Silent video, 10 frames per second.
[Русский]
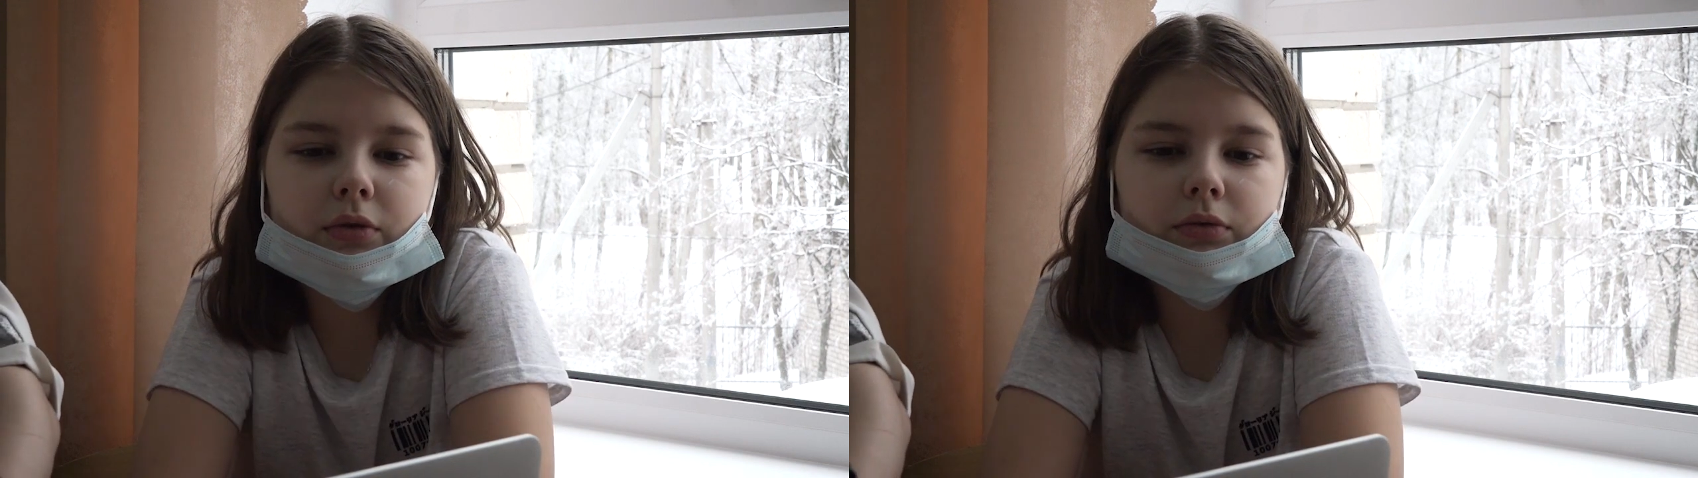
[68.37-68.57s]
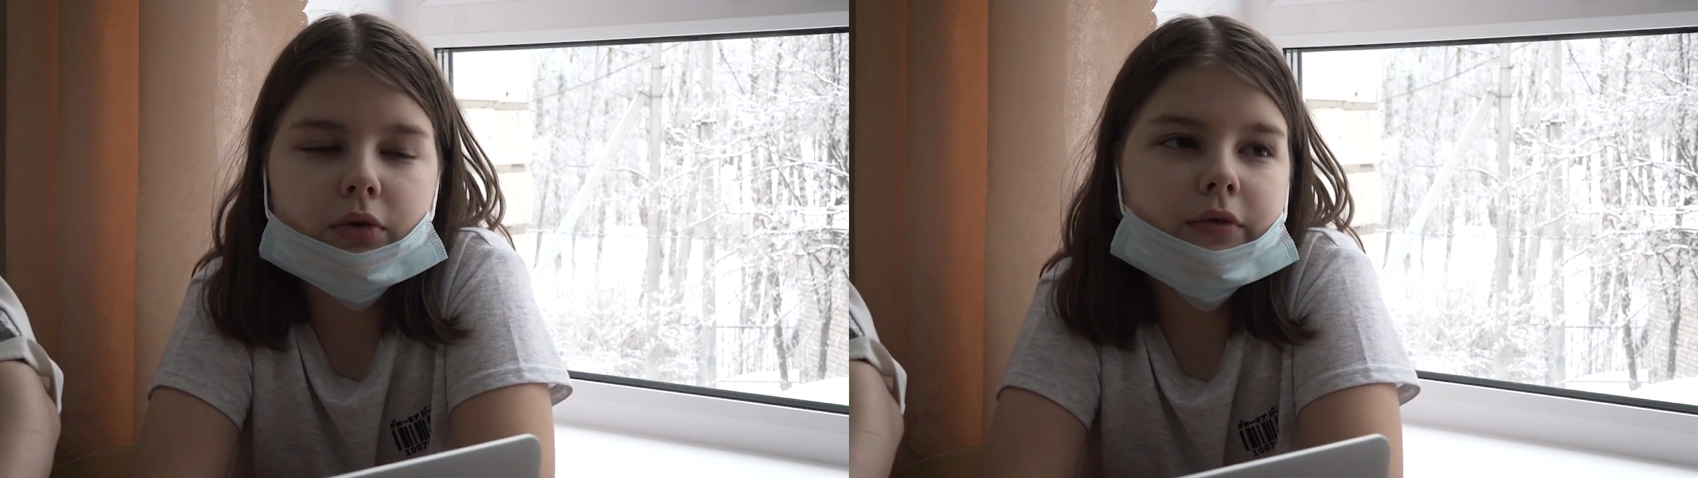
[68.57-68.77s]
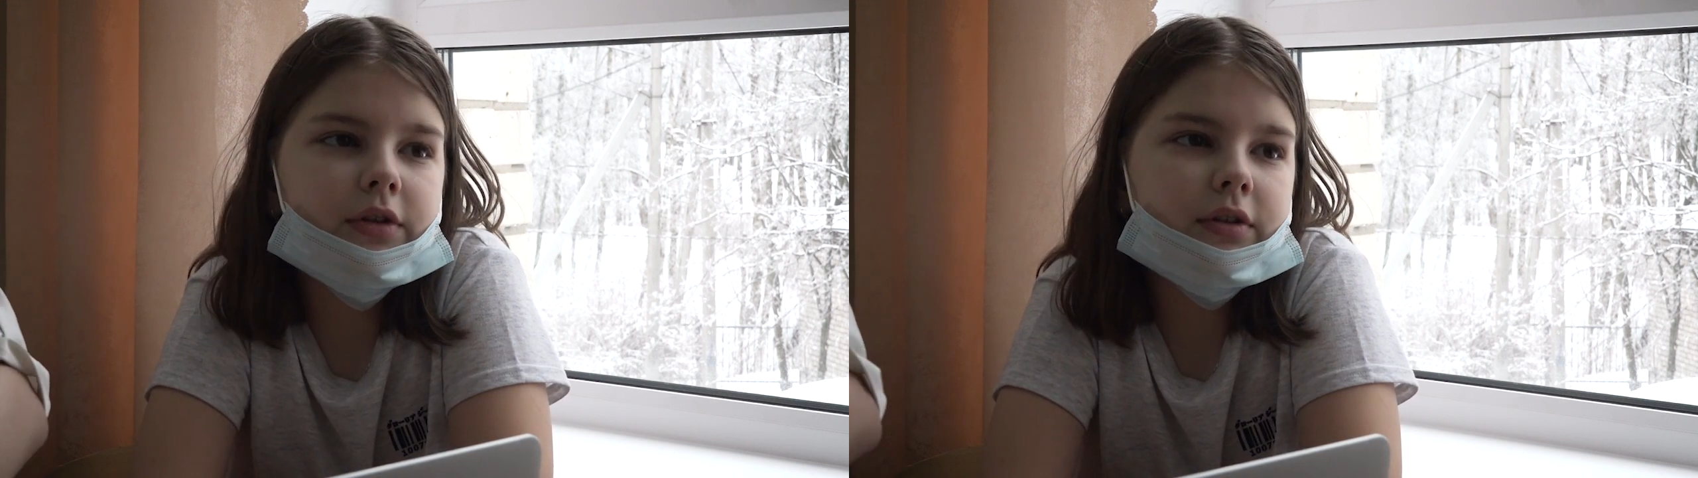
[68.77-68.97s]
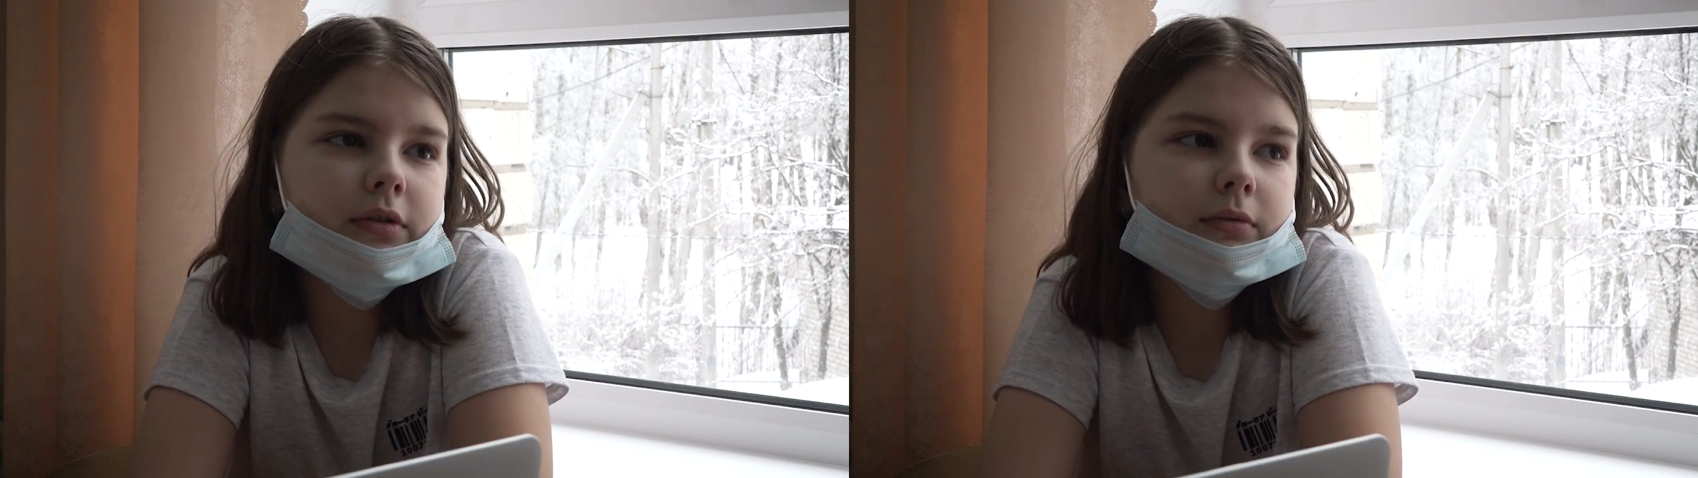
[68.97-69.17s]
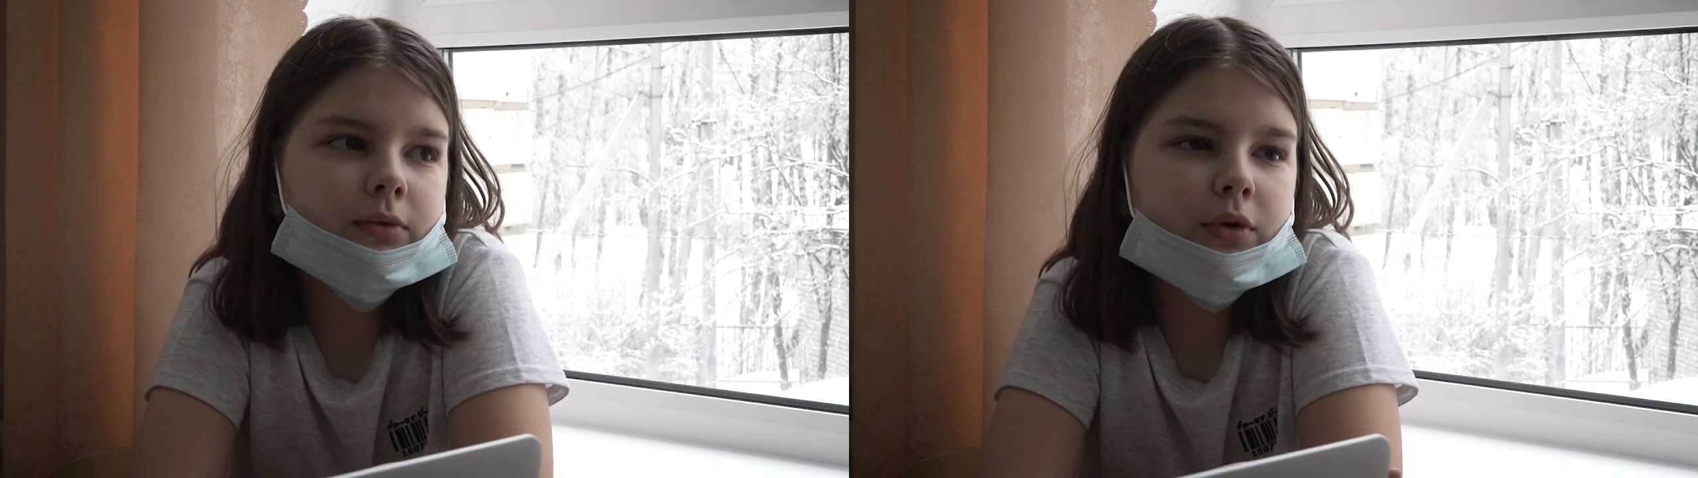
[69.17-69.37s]
новые,
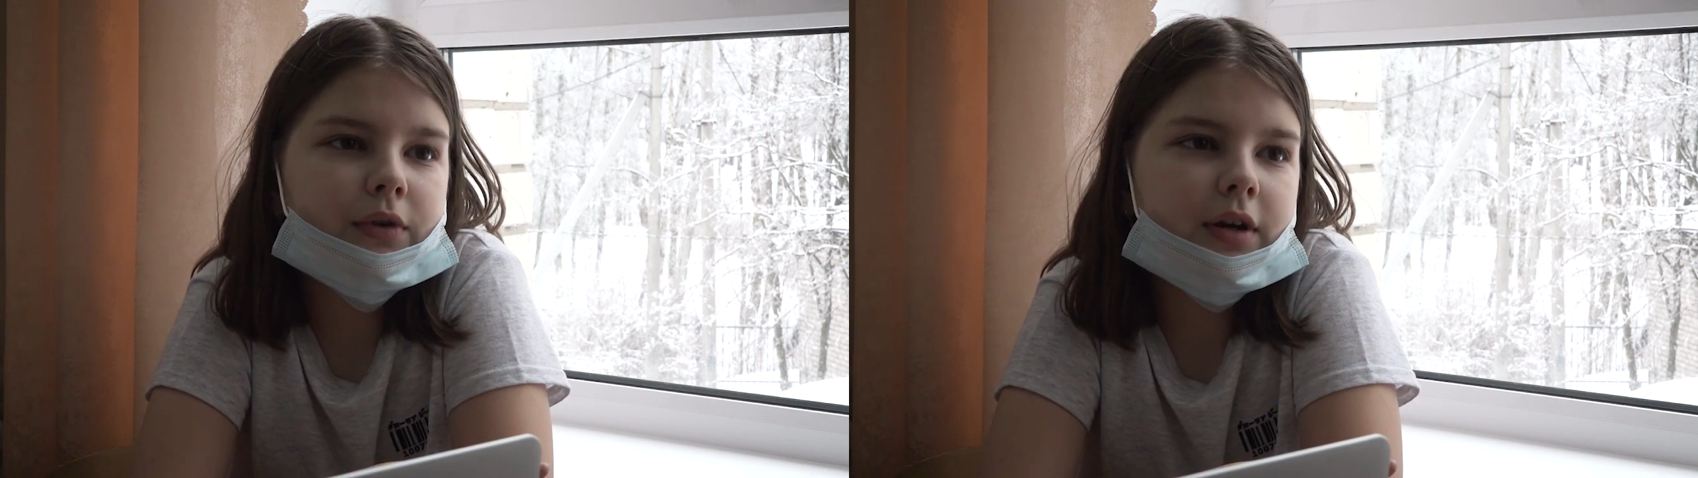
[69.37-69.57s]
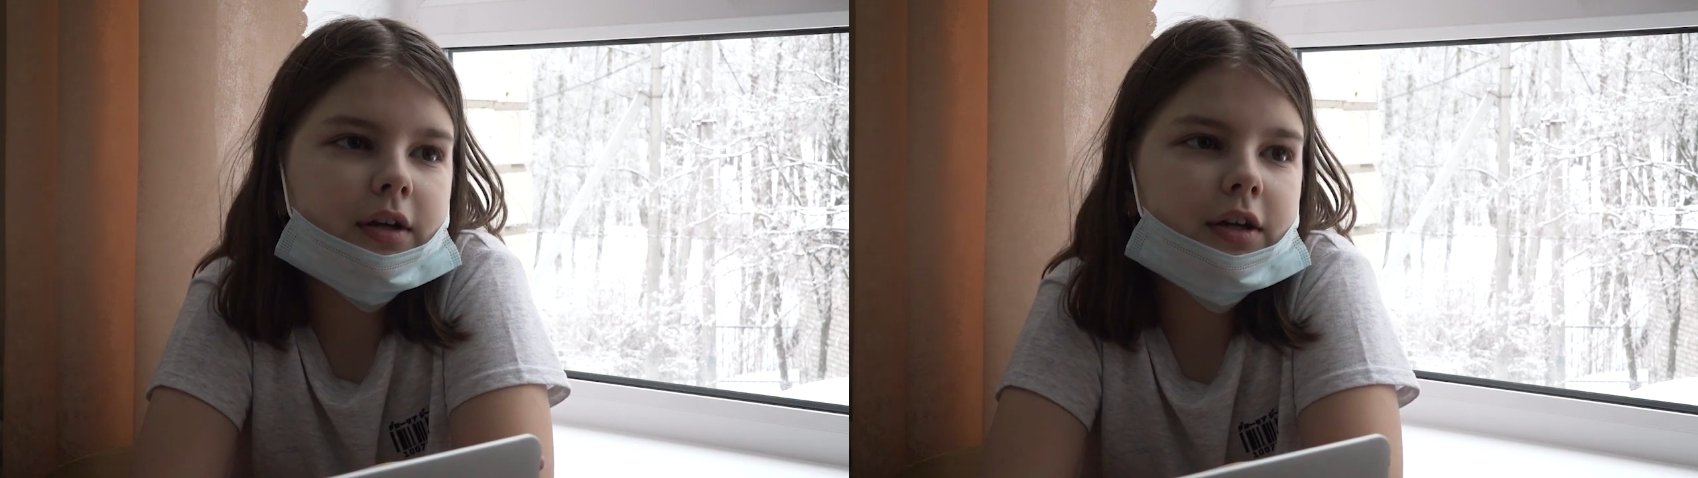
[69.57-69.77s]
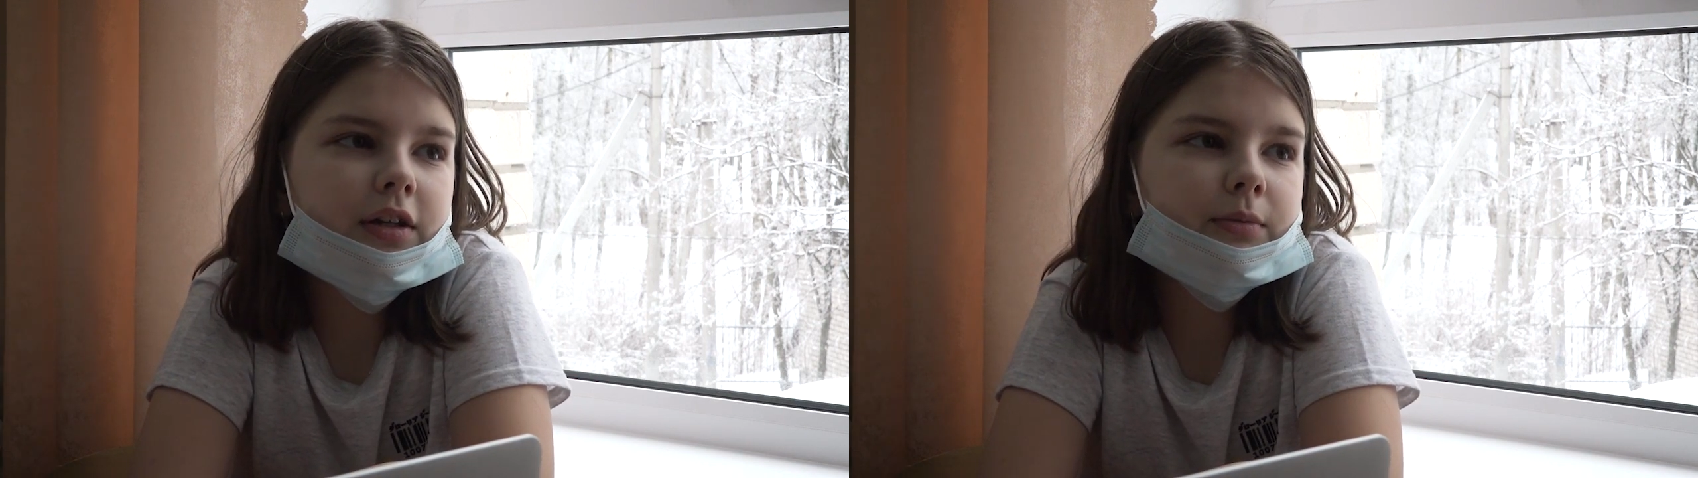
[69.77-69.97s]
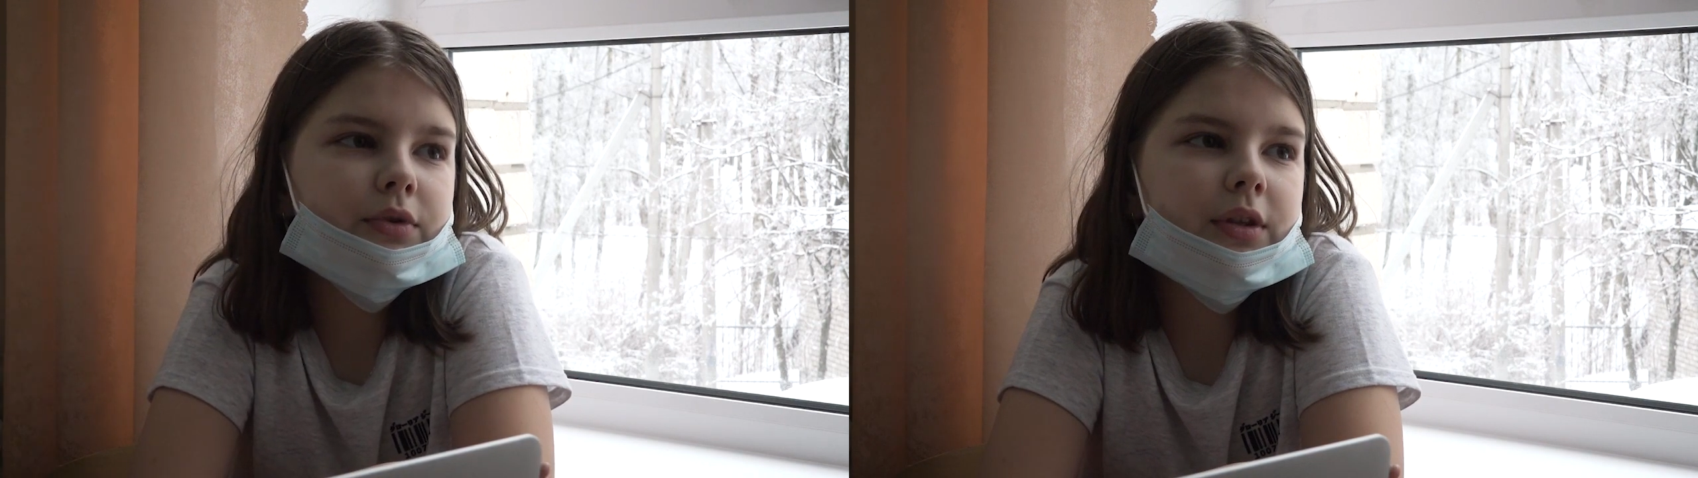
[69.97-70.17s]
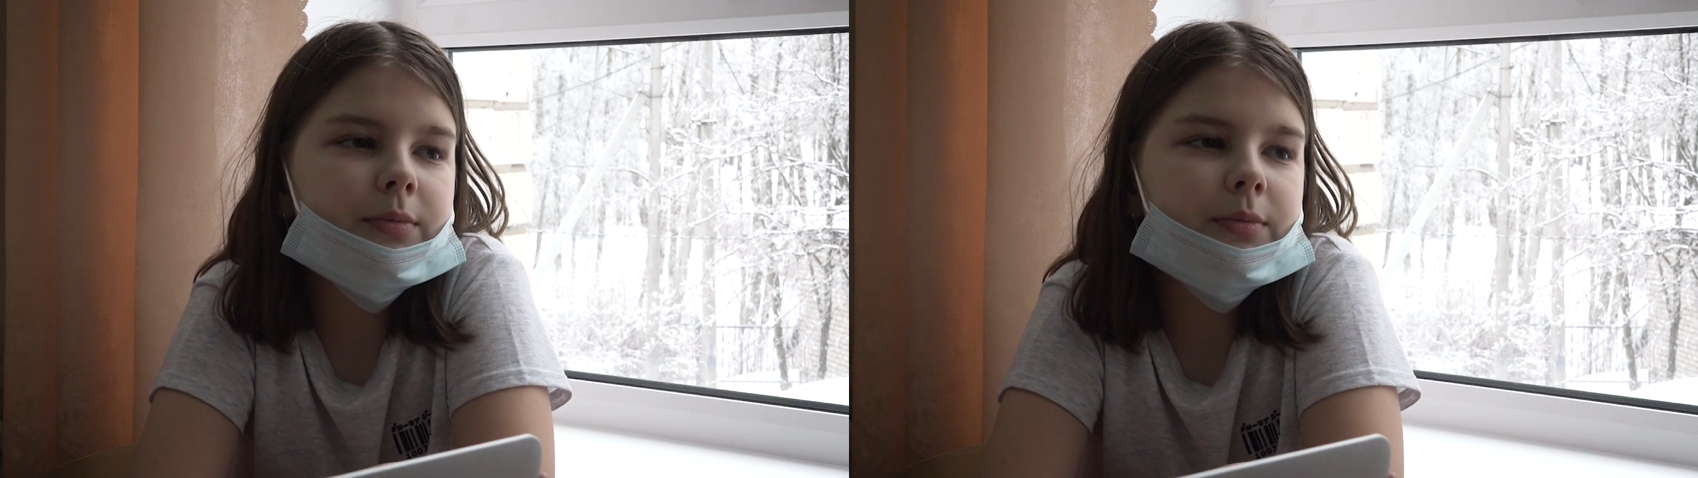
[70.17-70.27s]
новые какие-нибудь